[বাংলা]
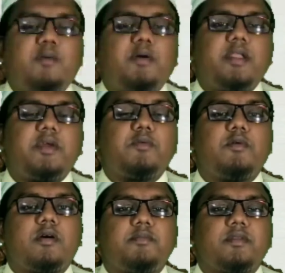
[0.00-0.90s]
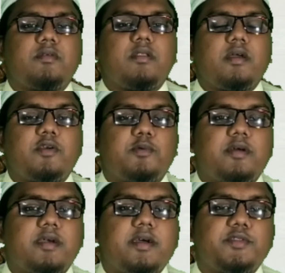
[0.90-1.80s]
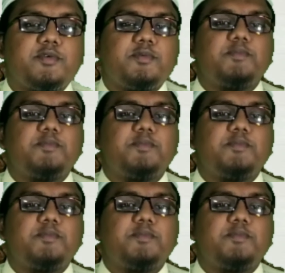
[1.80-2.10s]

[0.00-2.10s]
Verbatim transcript: আসসালামু আলাইকুম রহমতুল্লাহ বরাকাত